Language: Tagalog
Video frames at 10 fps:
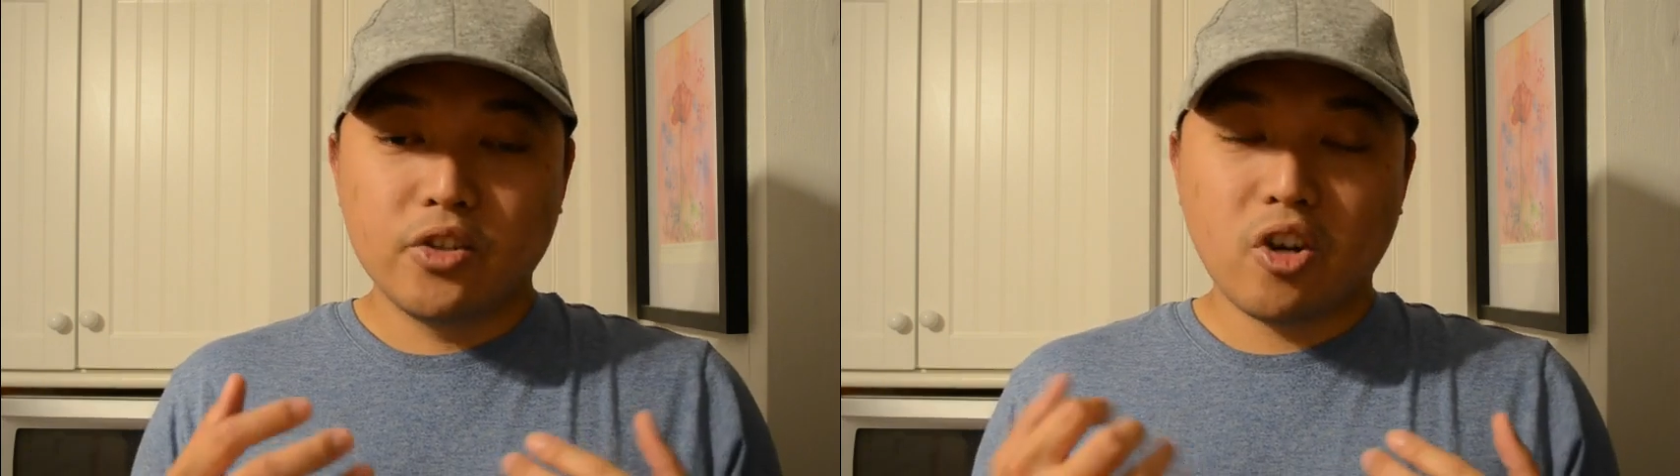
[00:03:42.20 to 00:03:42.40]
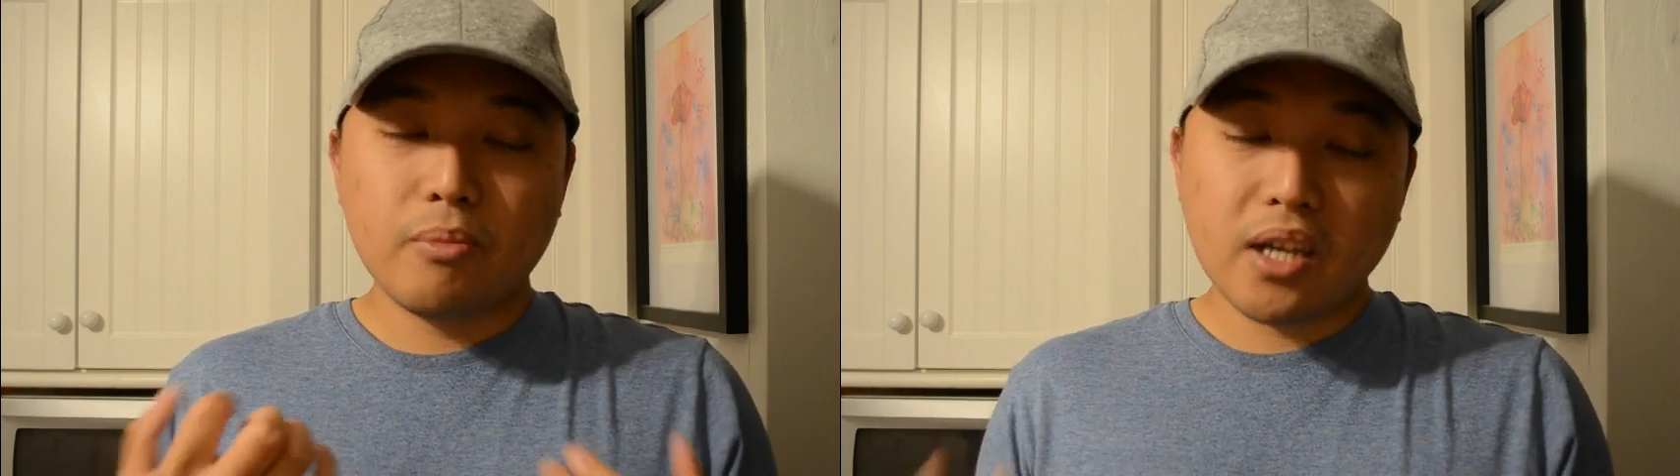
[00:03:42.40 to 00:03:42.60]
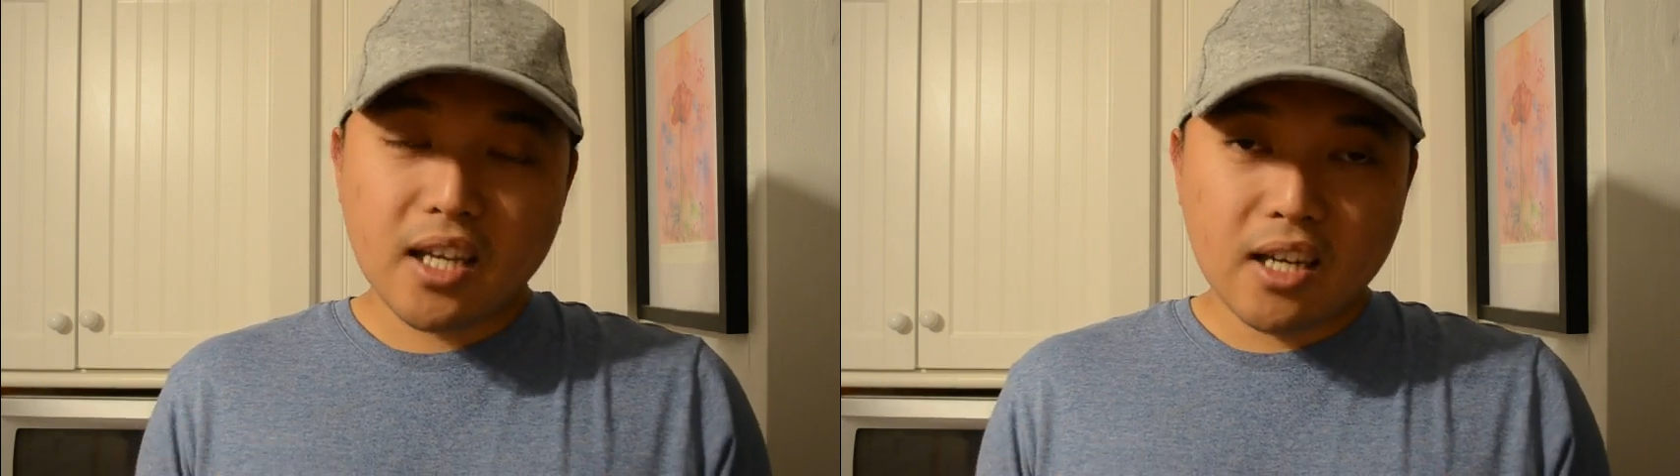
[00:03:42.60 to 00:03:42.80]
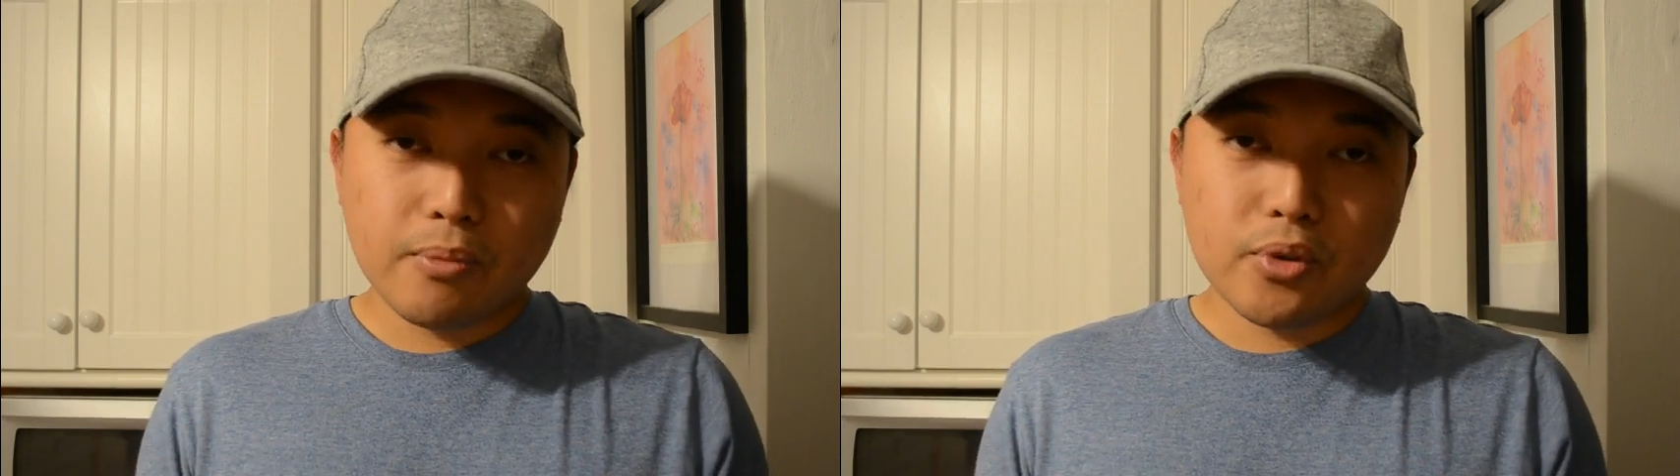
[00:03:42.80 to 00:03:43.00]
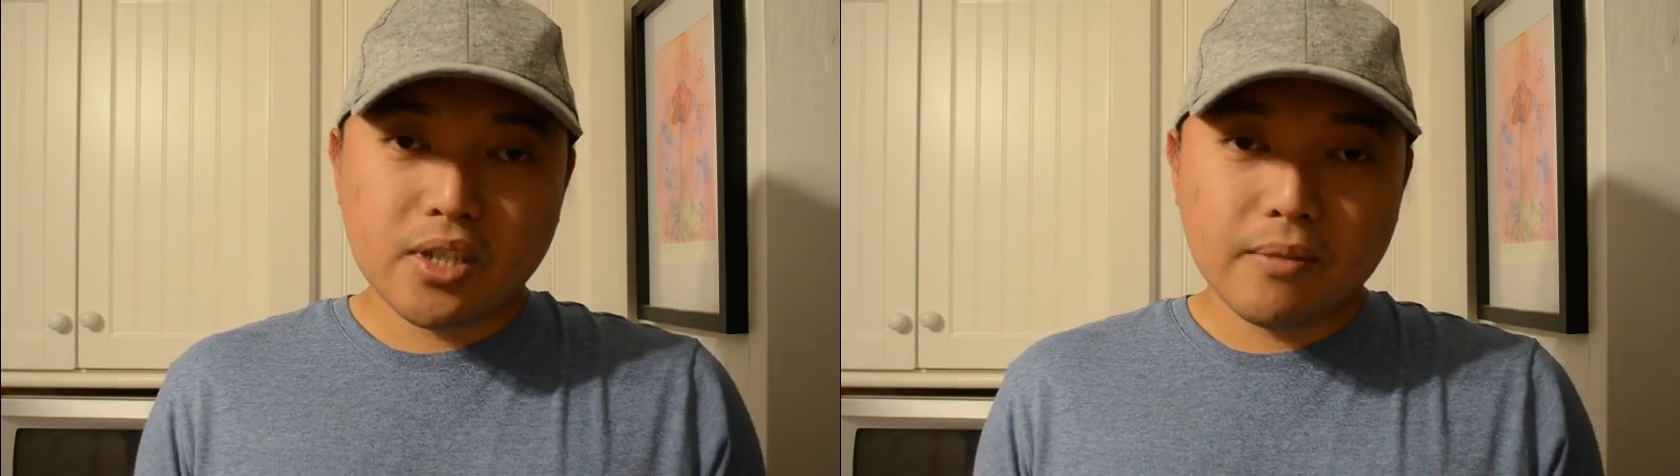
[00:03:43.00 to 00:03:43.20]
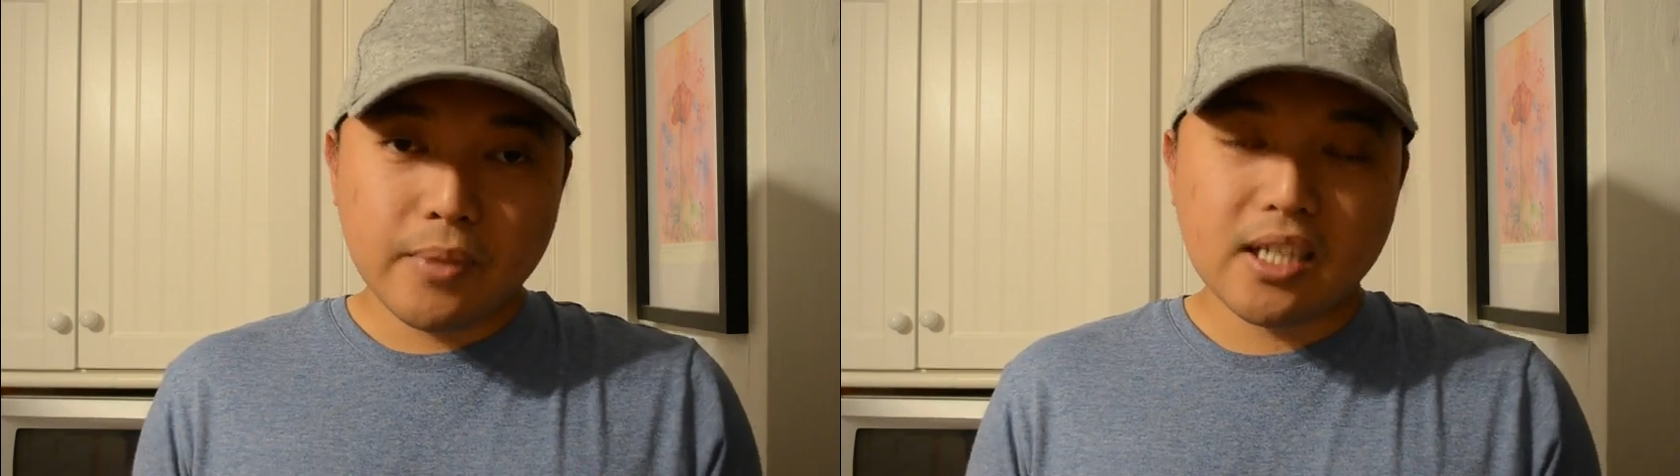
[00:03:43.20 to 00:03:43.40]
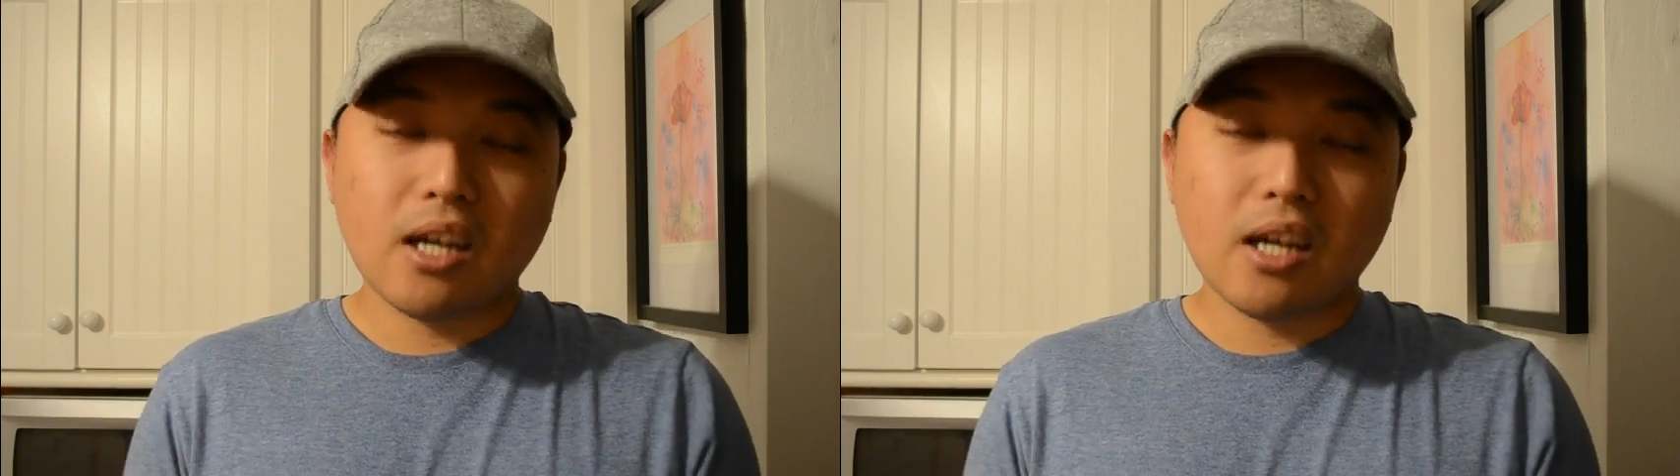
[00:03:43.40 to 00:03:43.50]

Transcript: So, ang mangyari po dyan, pag